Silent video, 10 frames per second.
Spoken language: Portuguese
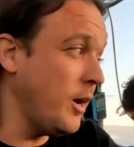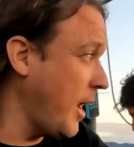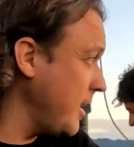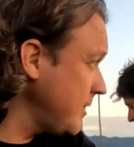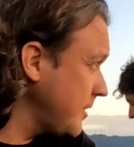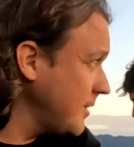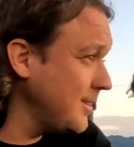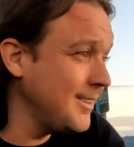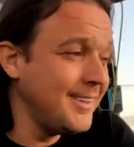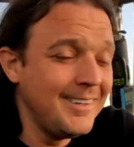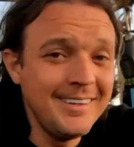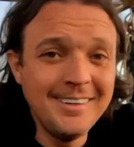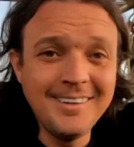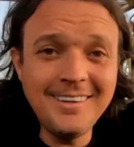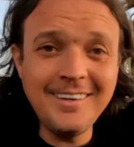Goiás,
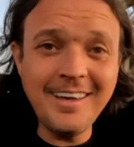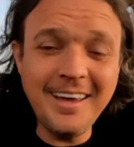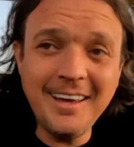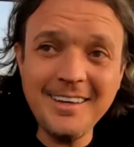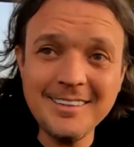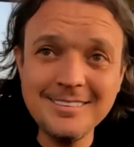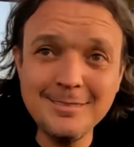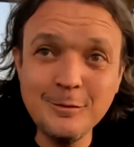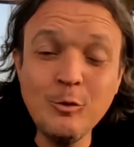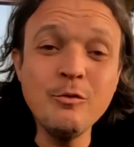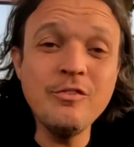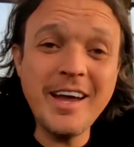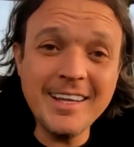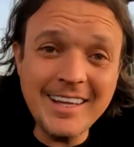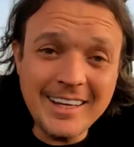que é um
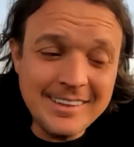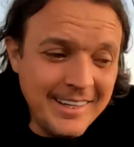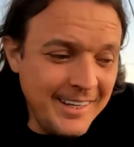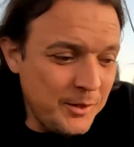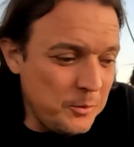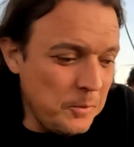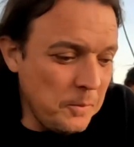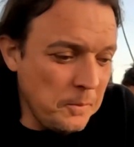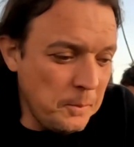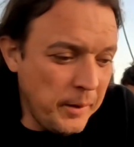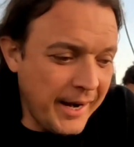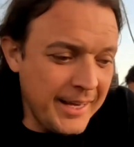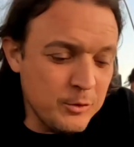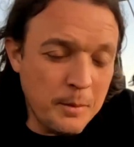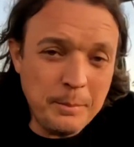verdadeiro
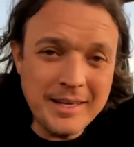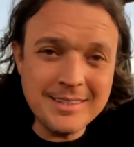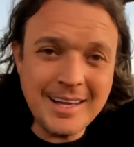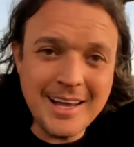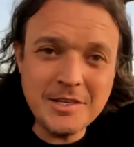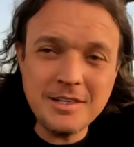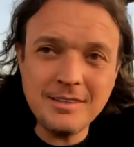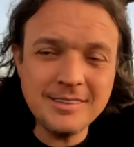paraíso, uma paisagem